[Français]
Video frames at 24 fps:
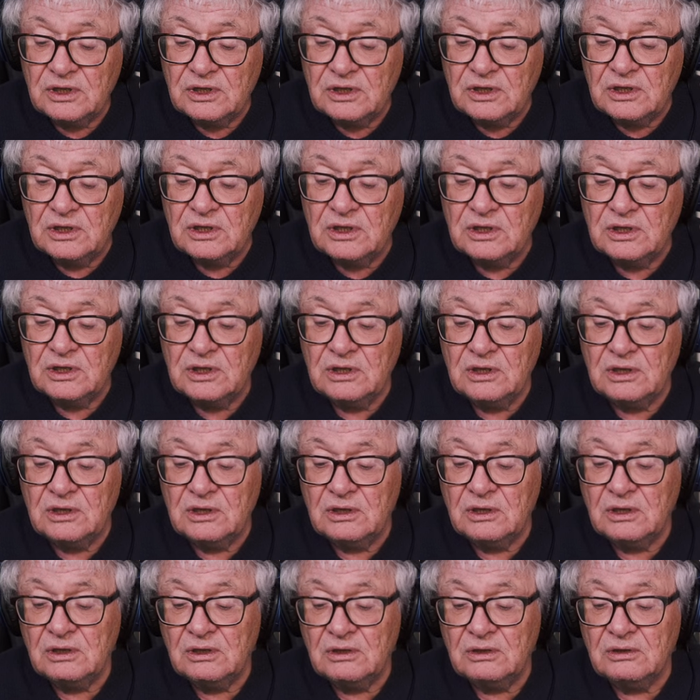et euh,
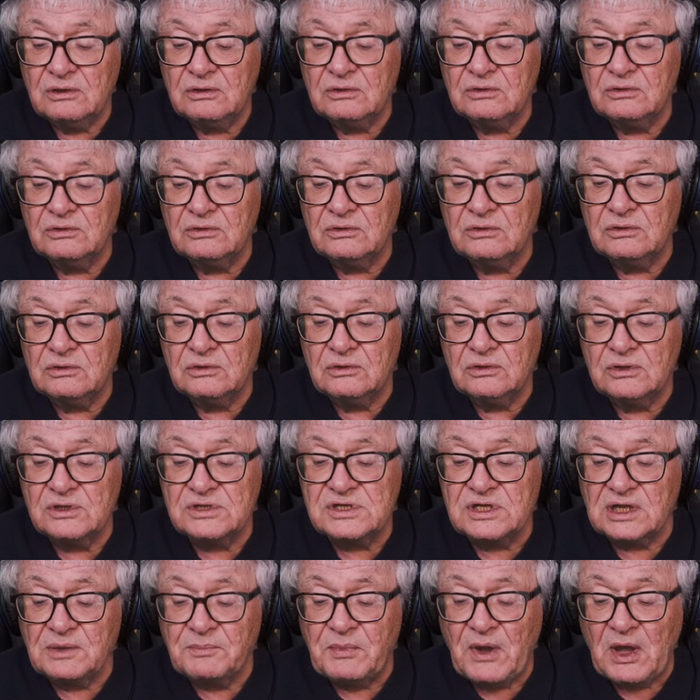ne
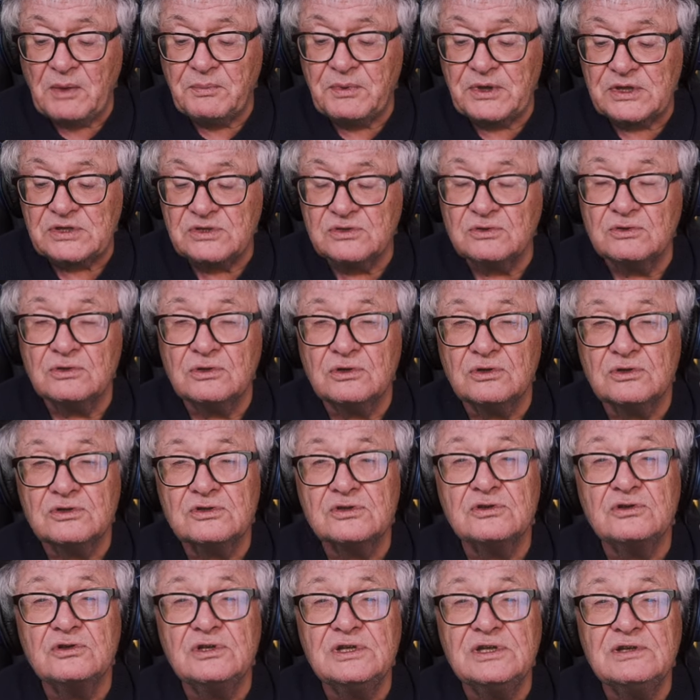s'était pas aperçu que
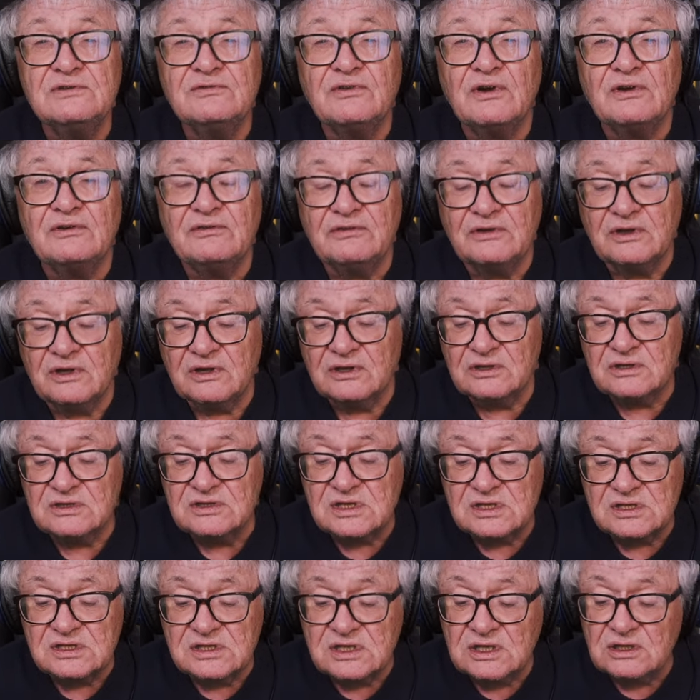ce livre
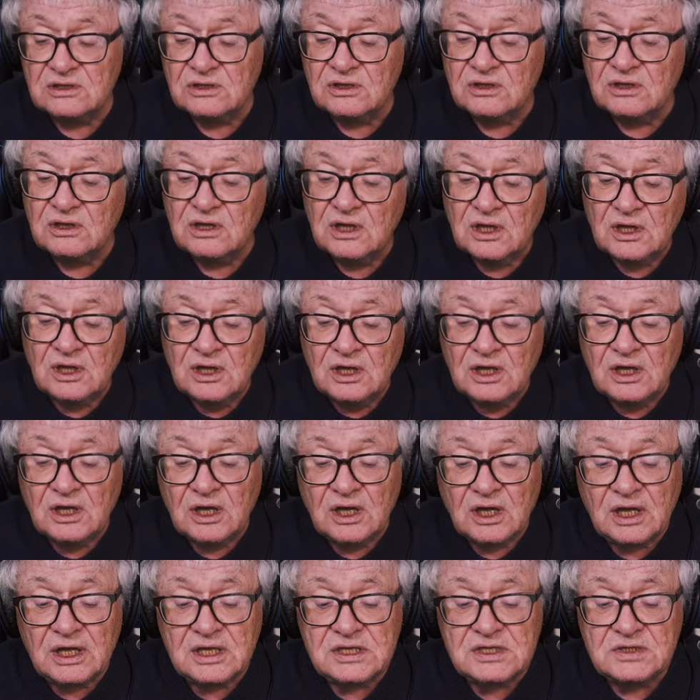cessait de euh,
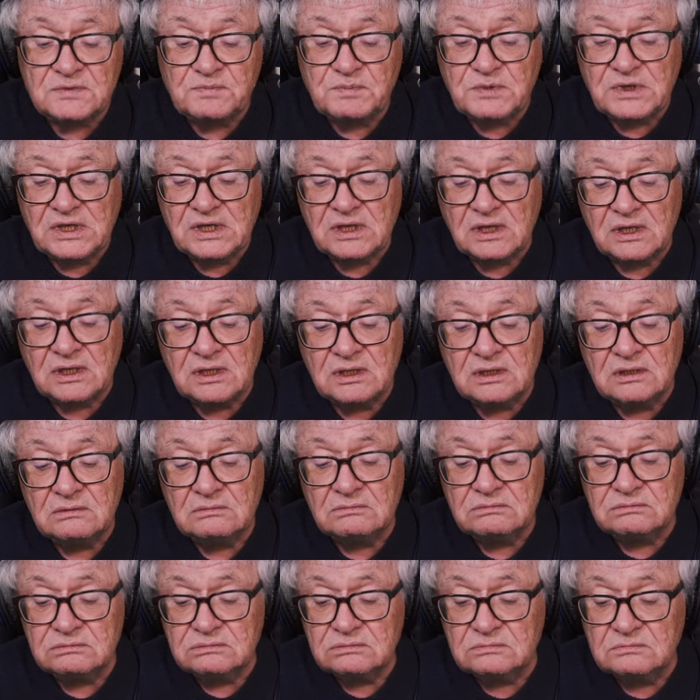respirer.
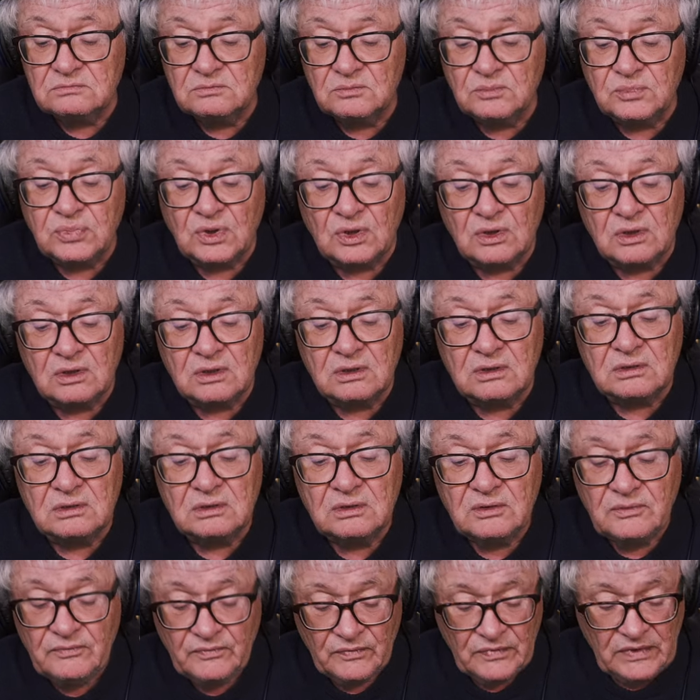Bon,
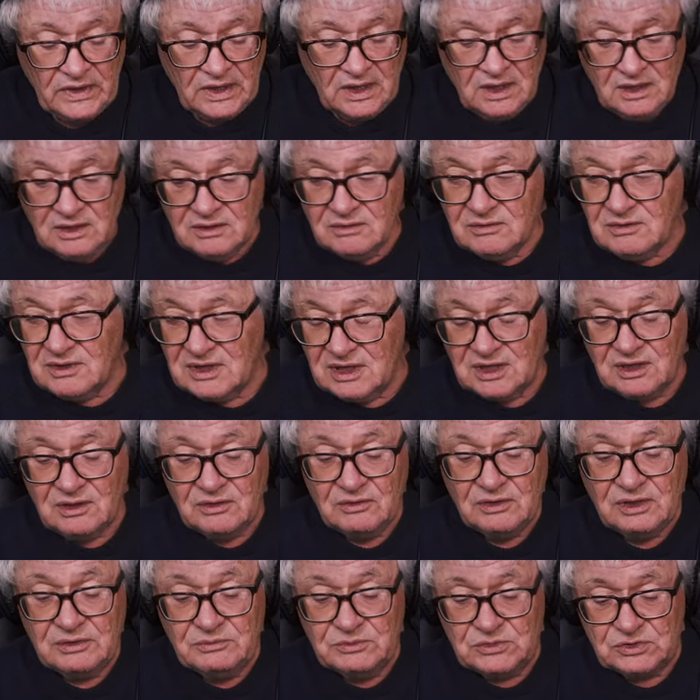euh,
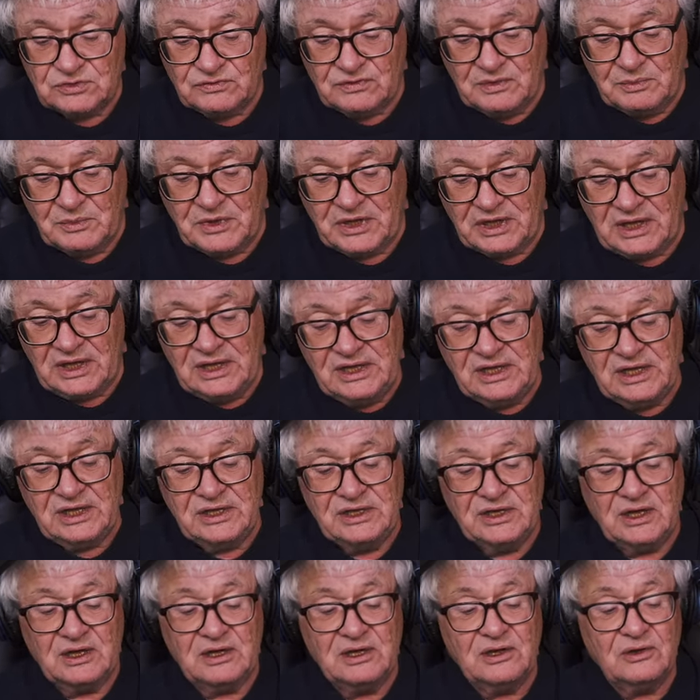ouais, mais je vais me régaler à
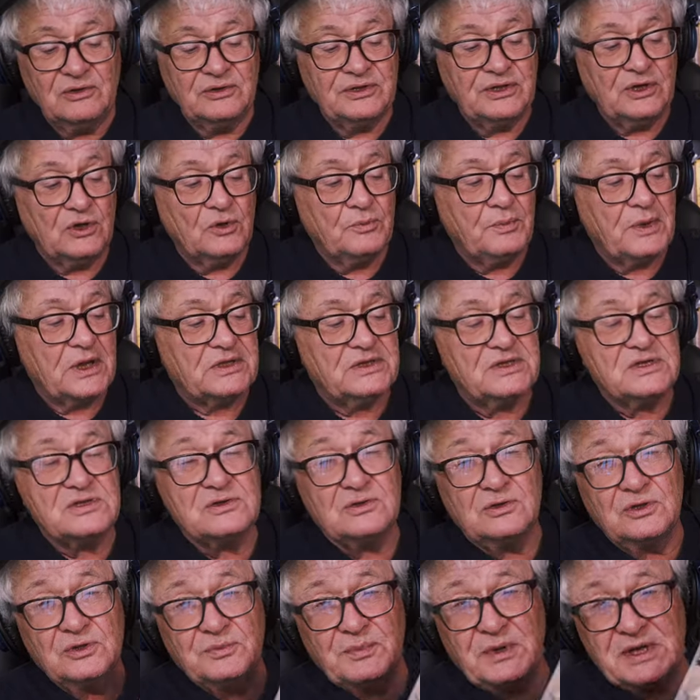lire. Là, on est reparti
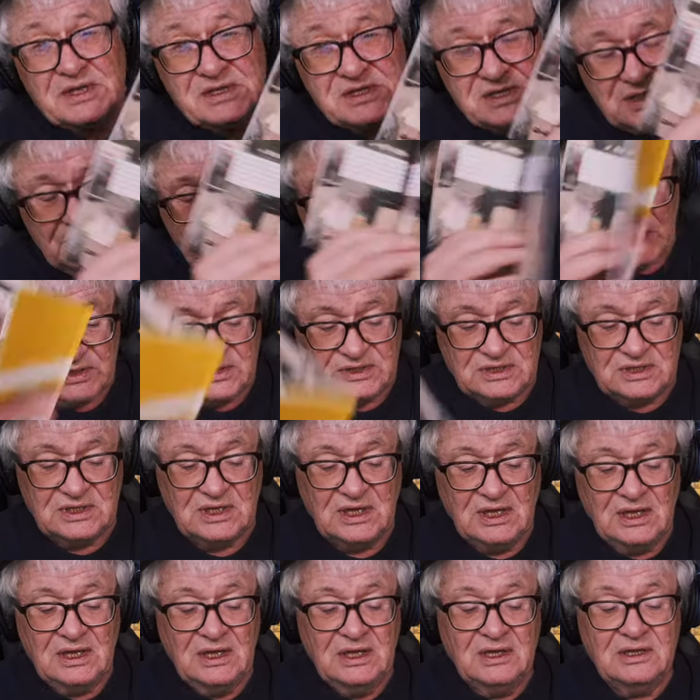sur le principe des,
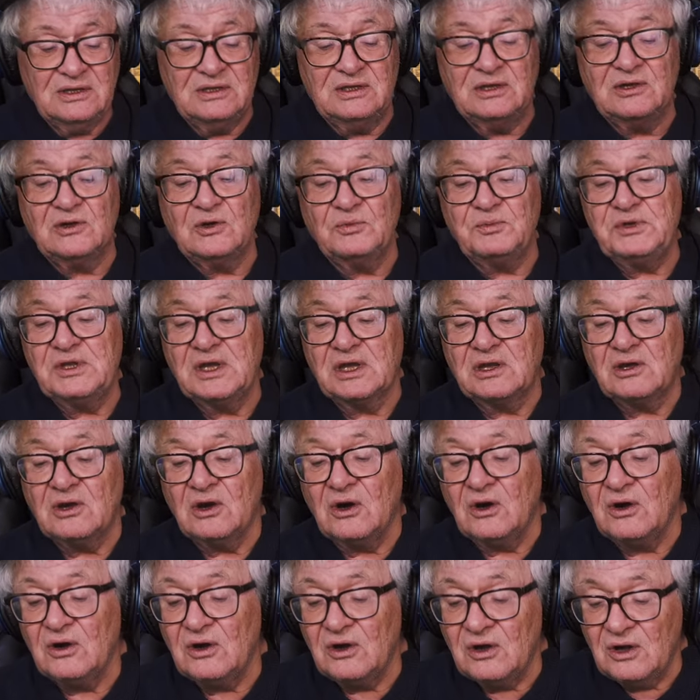des copies
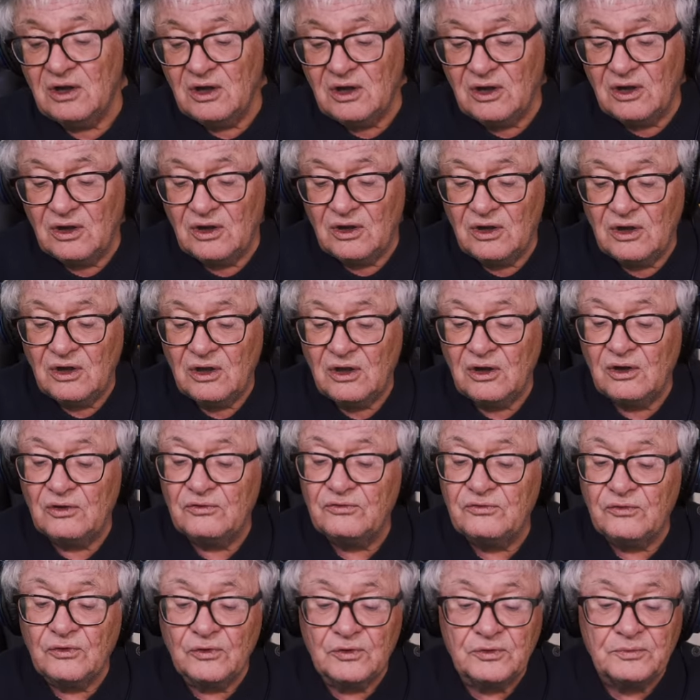écran en,
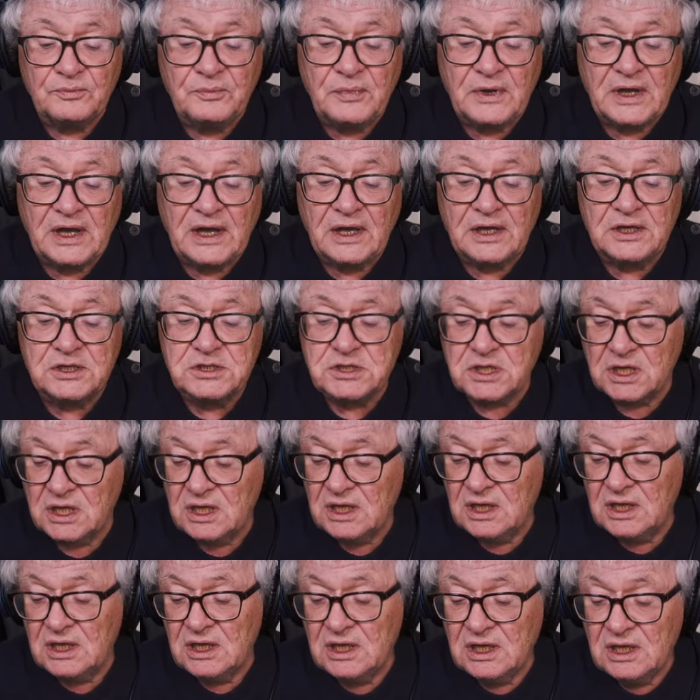fond de page.
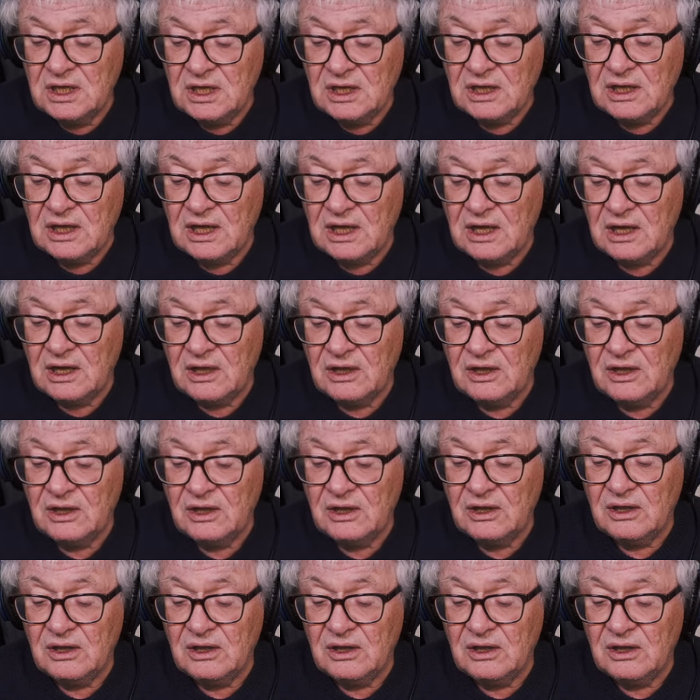Là,